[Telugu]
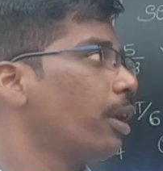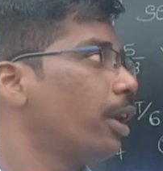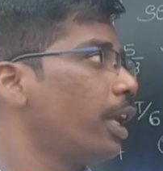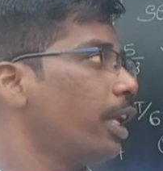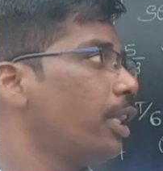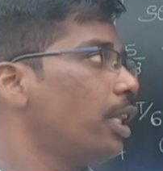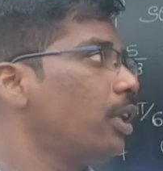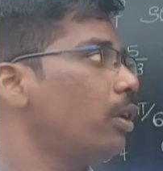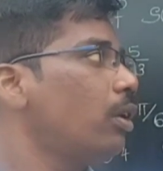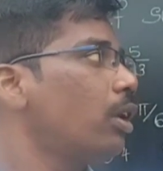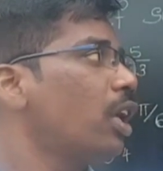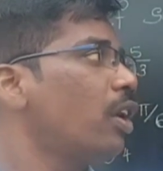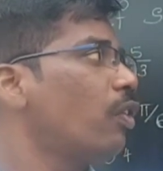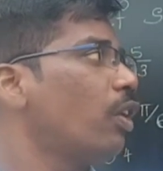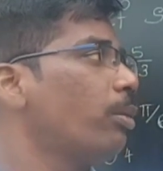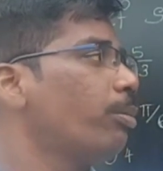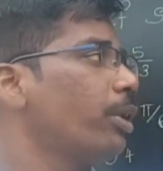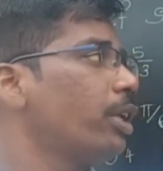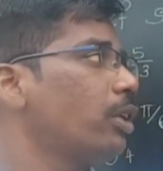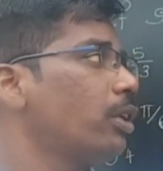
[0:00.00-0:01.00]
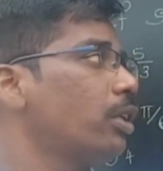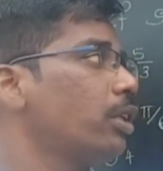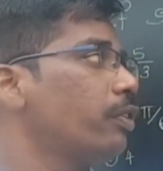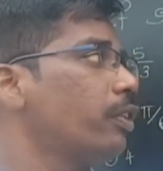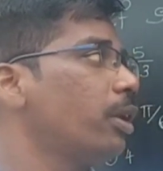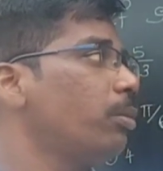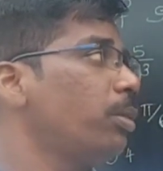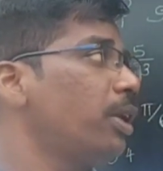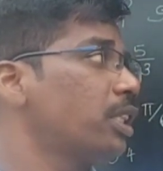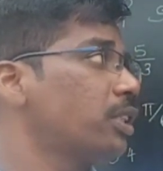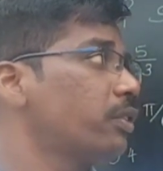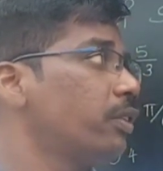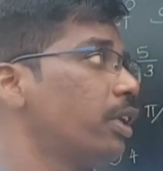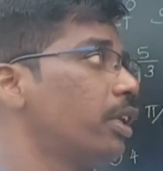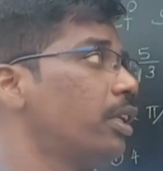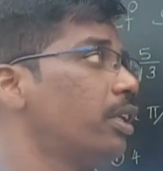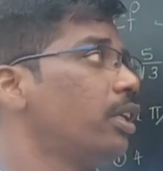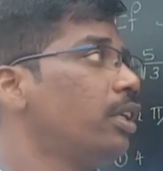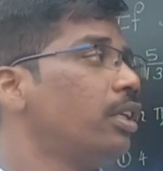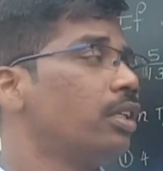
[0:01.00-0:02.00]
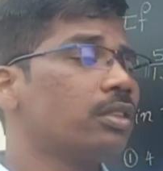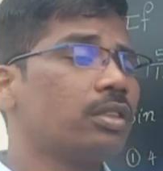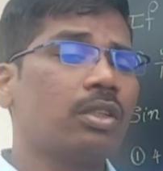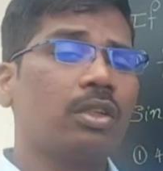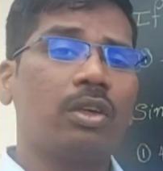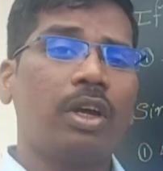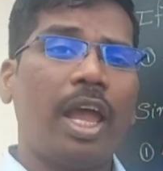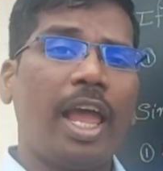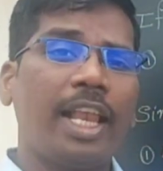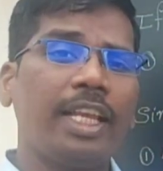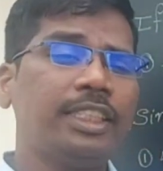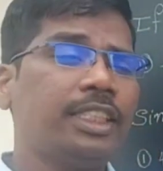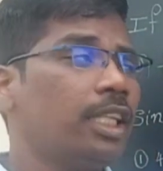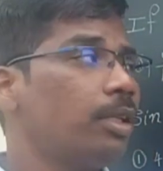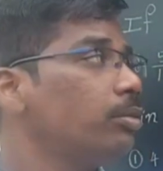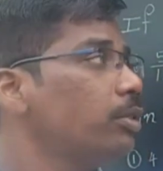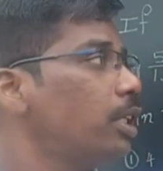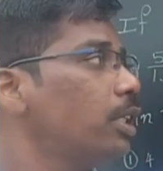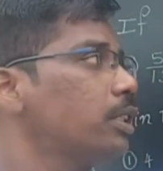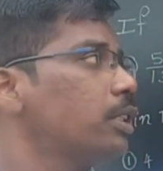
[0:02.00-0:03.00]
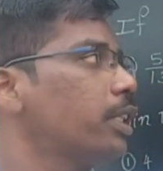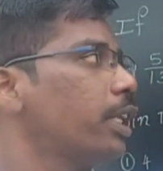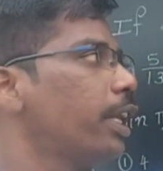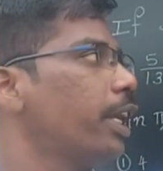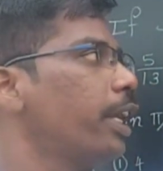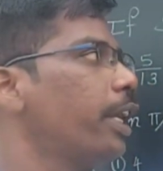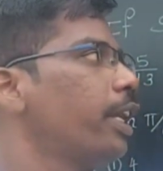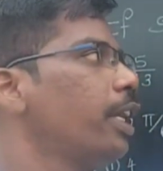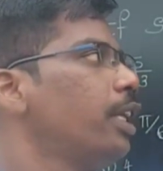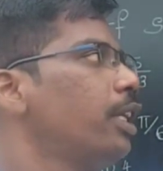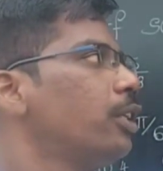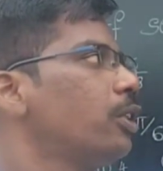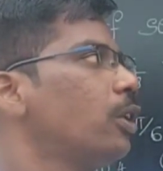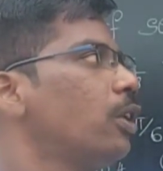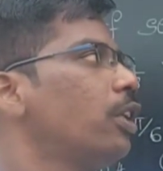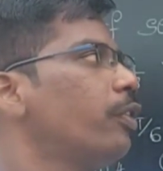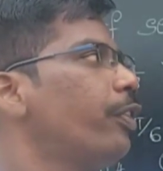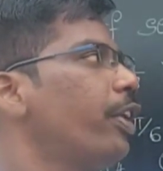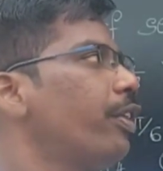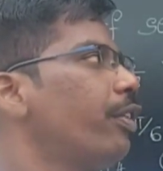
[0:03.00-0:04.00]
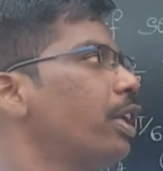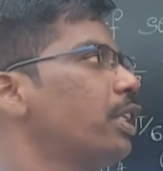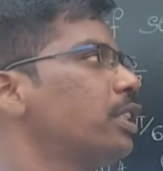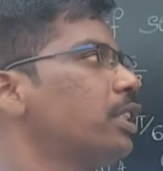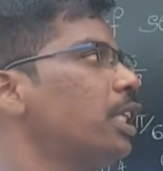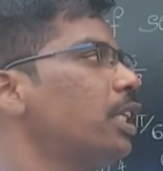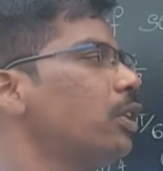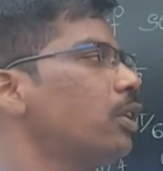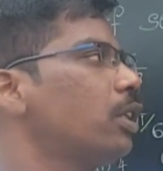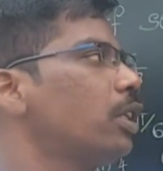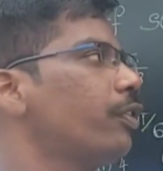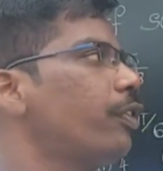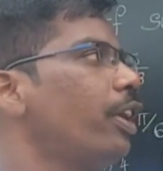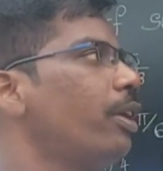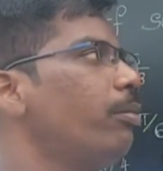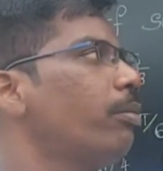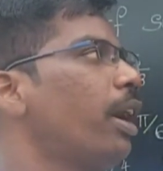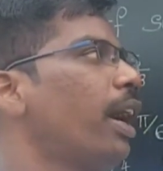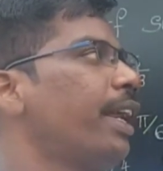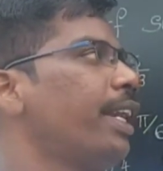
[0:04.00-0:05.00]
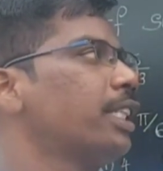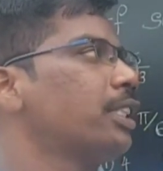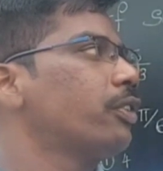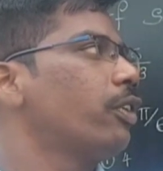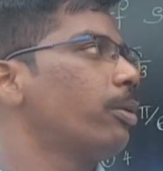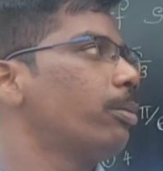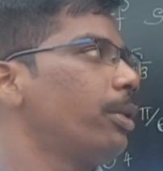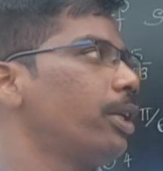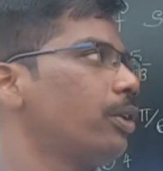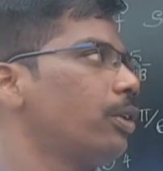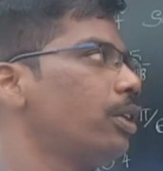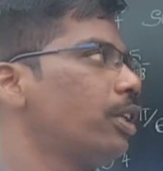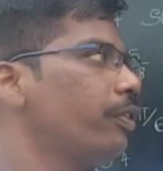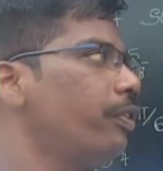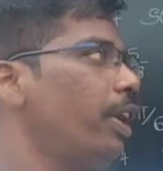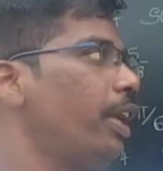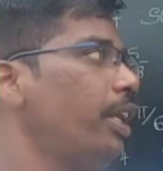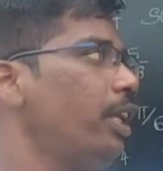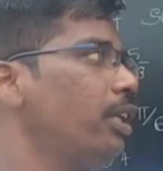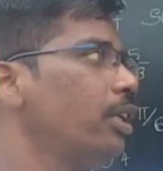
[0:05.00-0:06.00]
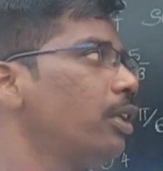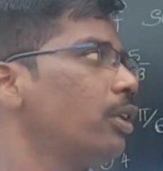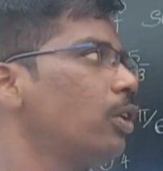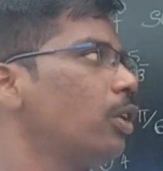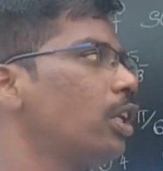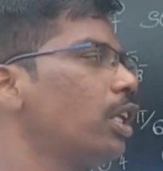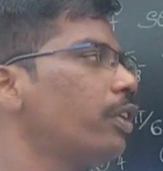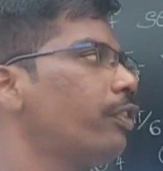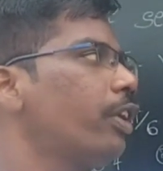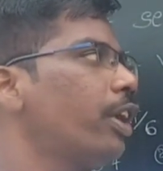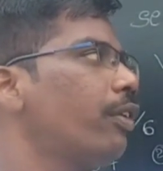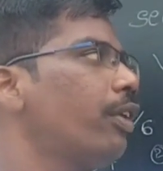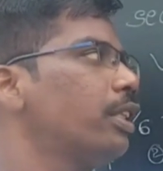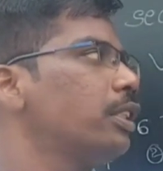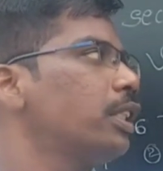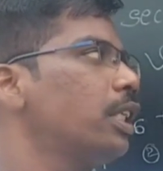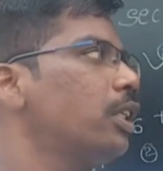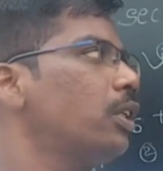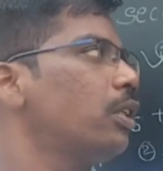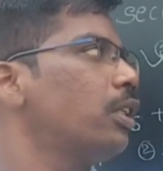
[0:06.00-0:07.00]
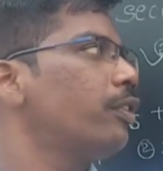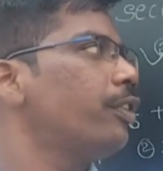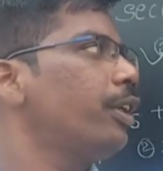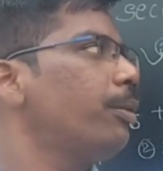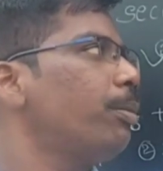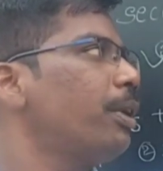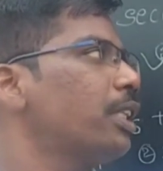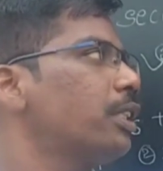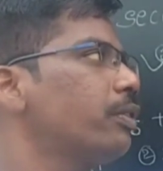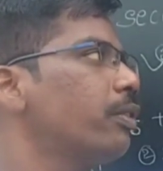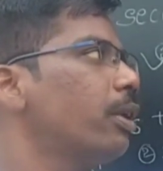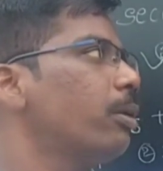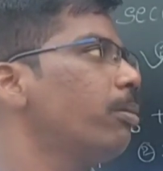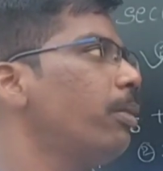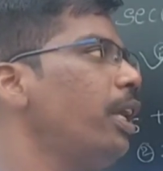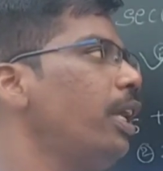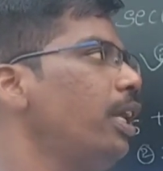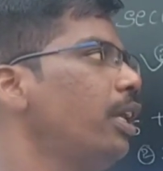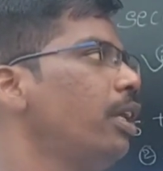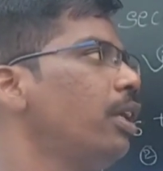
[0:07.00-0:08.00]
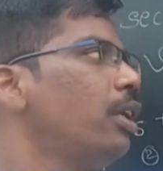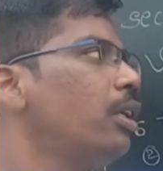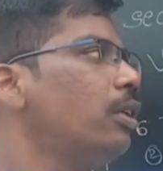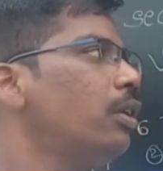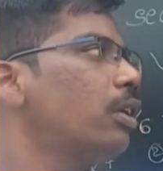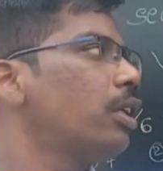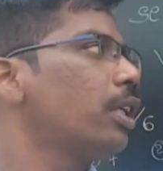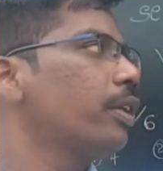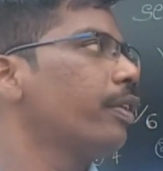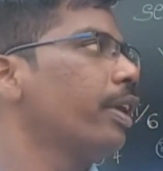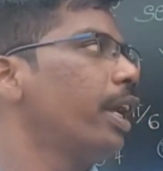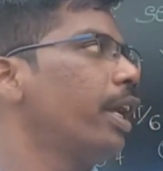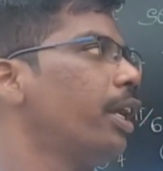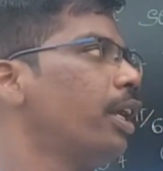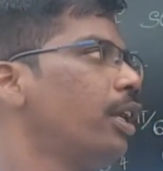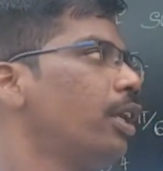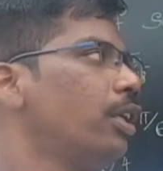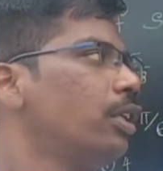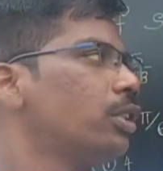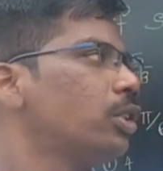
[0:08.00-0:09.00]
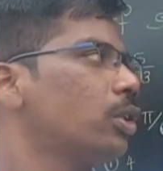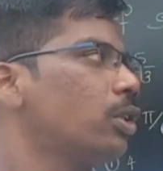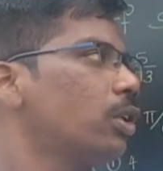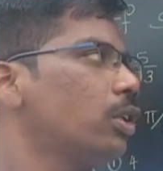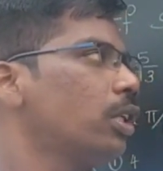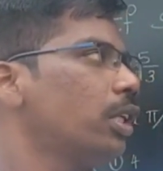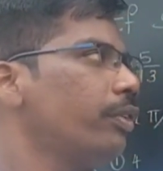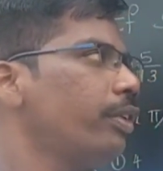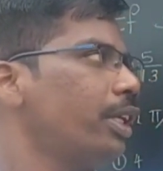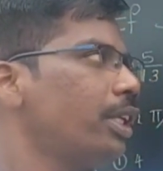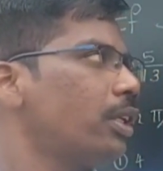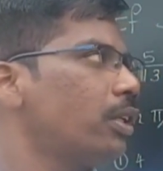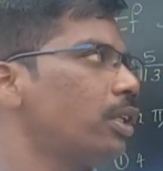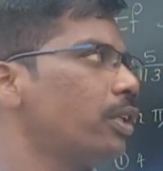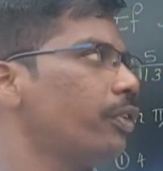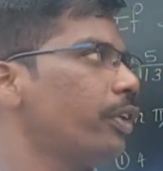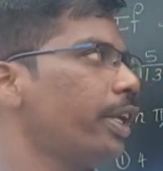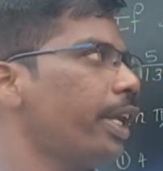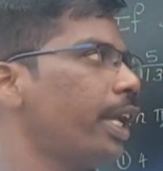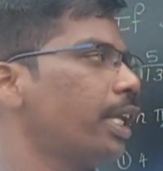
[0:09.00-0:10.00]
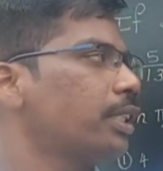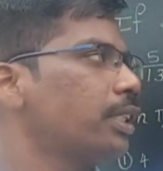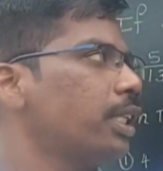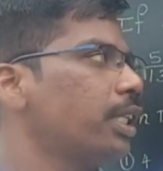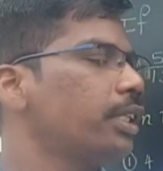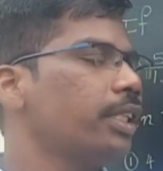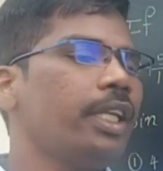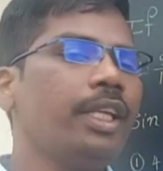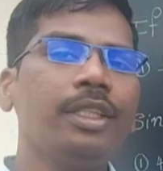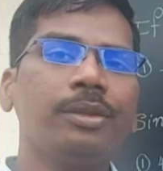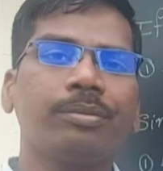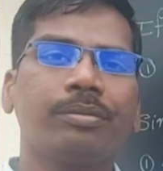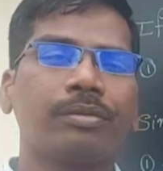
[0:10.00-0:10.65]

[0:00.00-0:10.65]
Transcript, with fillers: కిందన కూడా వన్ బై ట్వంటీ ఫైవ్ ప్లస్ వన్ సో ఎల్సిఎం చేస్తే ట్వంటీ ఫైవ్ వన్ జా ట్వంటీ ఫైవ్ మైనస్ వన్ బై ట్వంటీ ఫైవ్ ట్వంటీ ఫైవ్ వన్ జా ట్వంటీ ఫైవ్ ప్లస్ వన్ బై ట్వంటీ ఫైవ్ సో ట్వంటీ ఫైవ్ ట్వంటీ ఫైవ్ క్యాన్సిల్ అయితే